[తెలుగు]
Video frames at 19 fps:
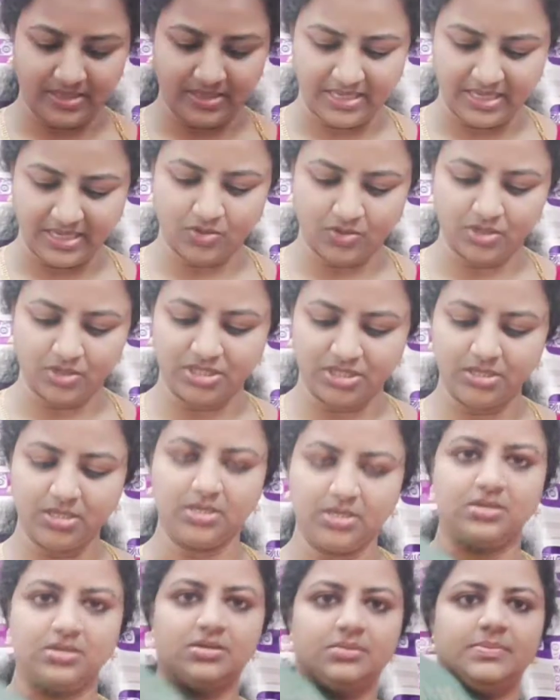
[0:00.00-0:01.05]
దీనికి వచ్చి
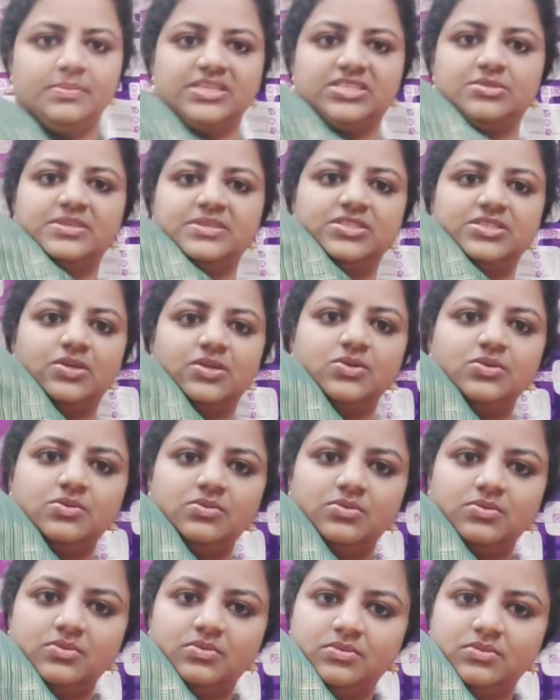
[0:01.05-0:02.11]
మధ్య మధ్యలో
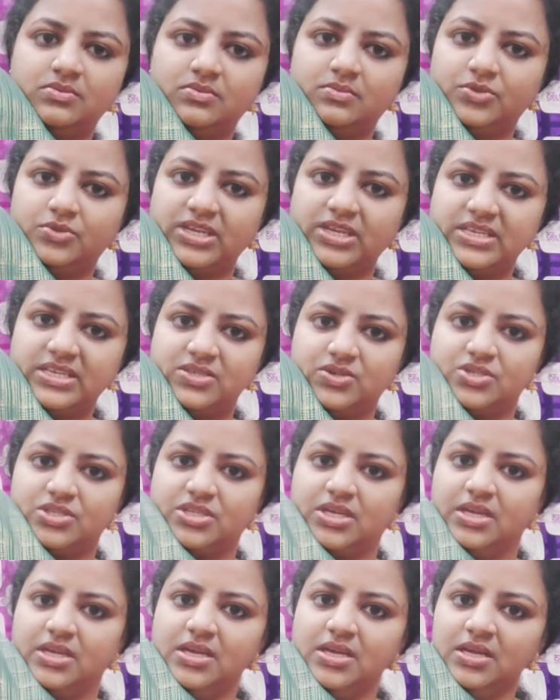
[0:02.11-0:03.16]
బుట్టాస్
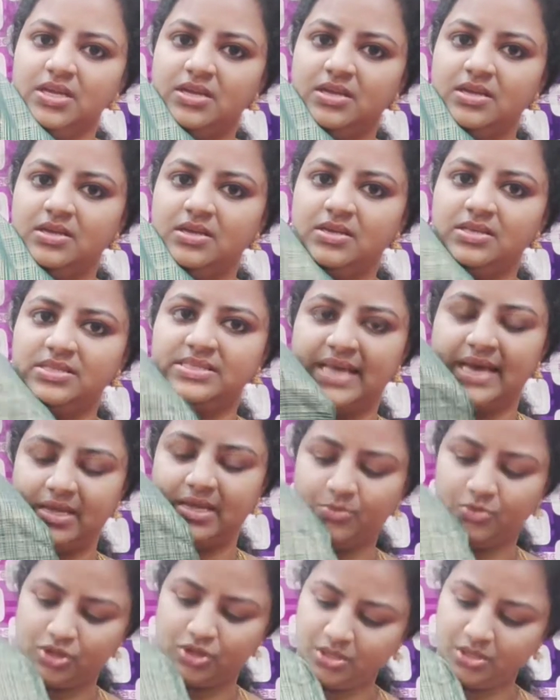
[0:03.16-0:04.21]
వచ్చాయి శారీ మొత్తం